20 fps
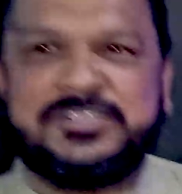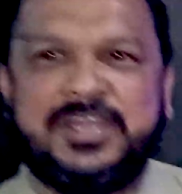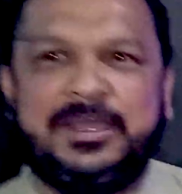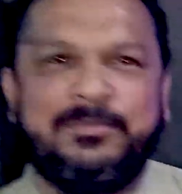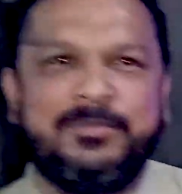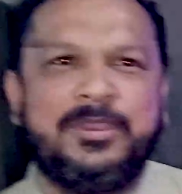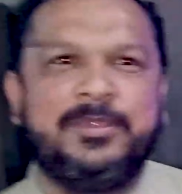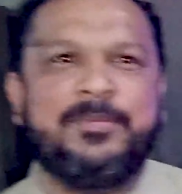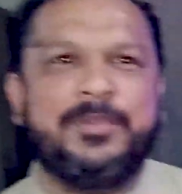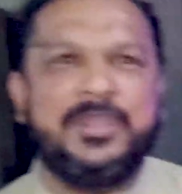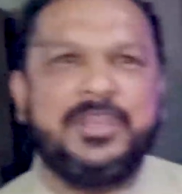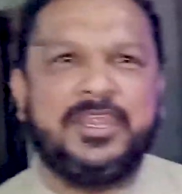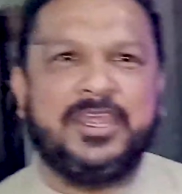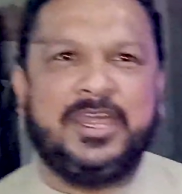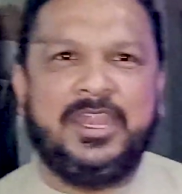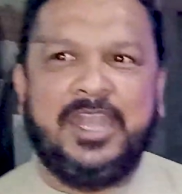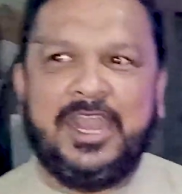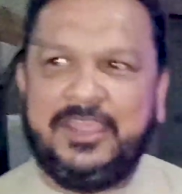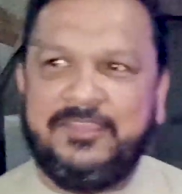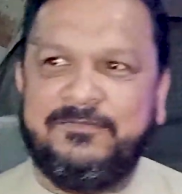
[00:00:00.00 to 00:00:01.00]
सामने
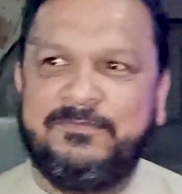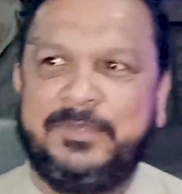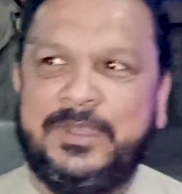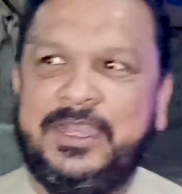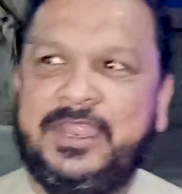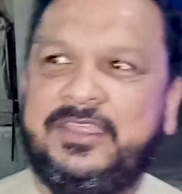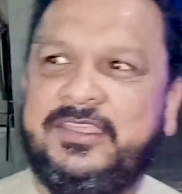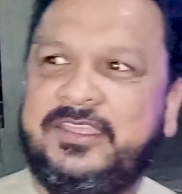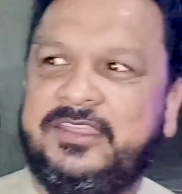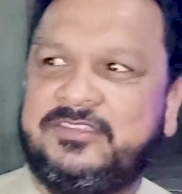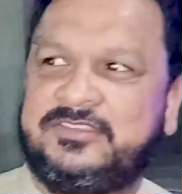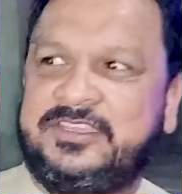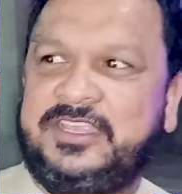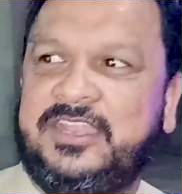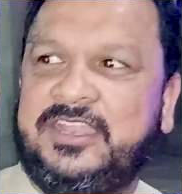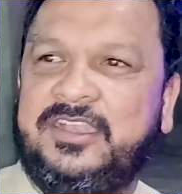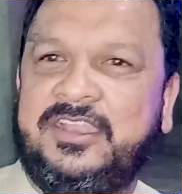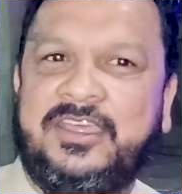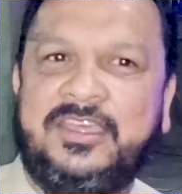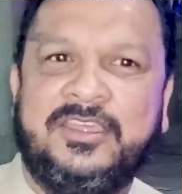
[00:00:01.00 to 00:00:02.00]
बनेगा लाइव बनाएंगे
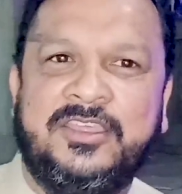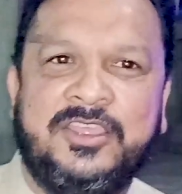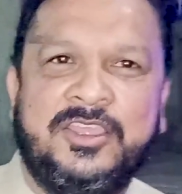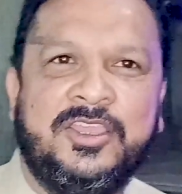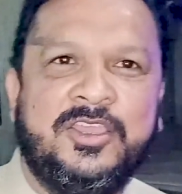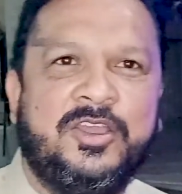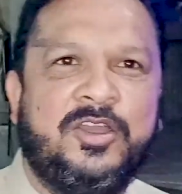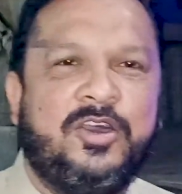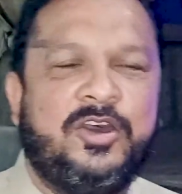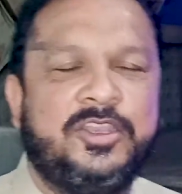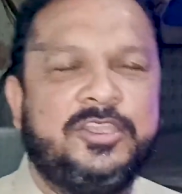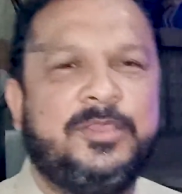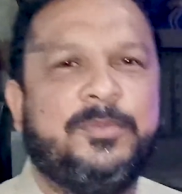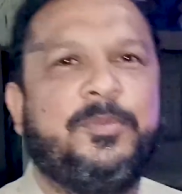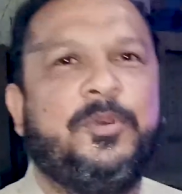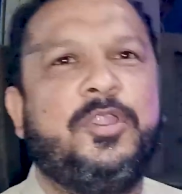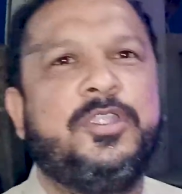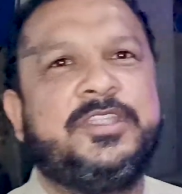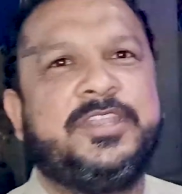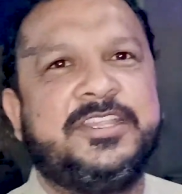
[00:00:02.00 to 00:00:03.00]
चाला और ये
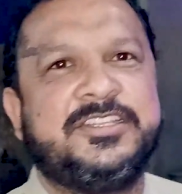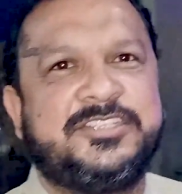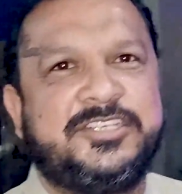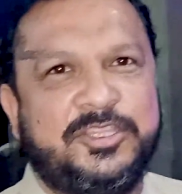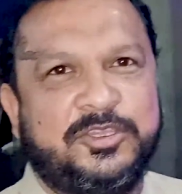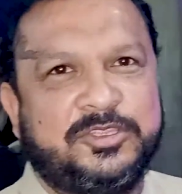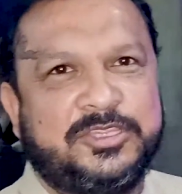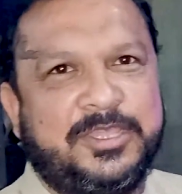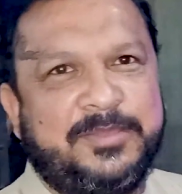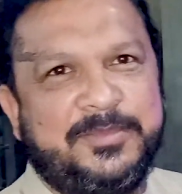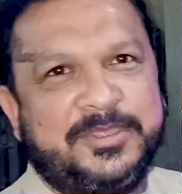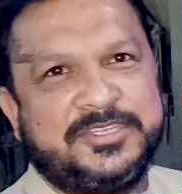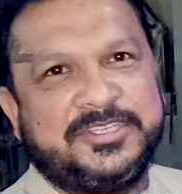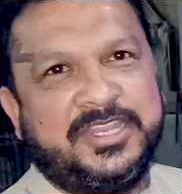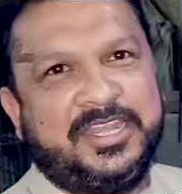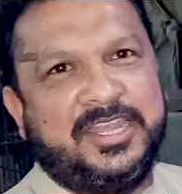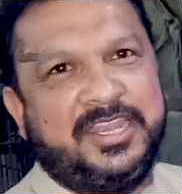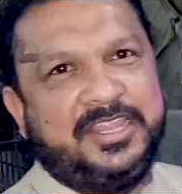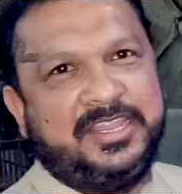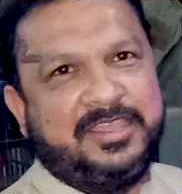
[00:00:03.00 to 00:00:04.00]
बहुत टेस्टी होता है
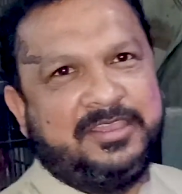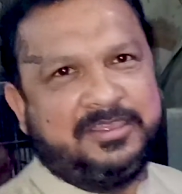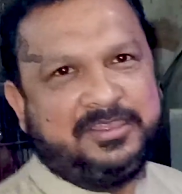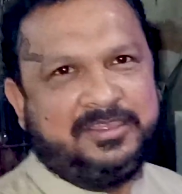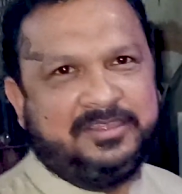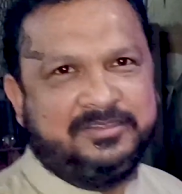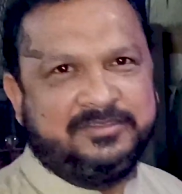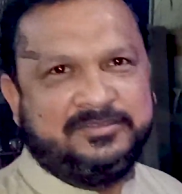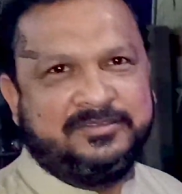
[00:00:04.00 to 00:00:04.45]
माशाल्लाह यहाँ का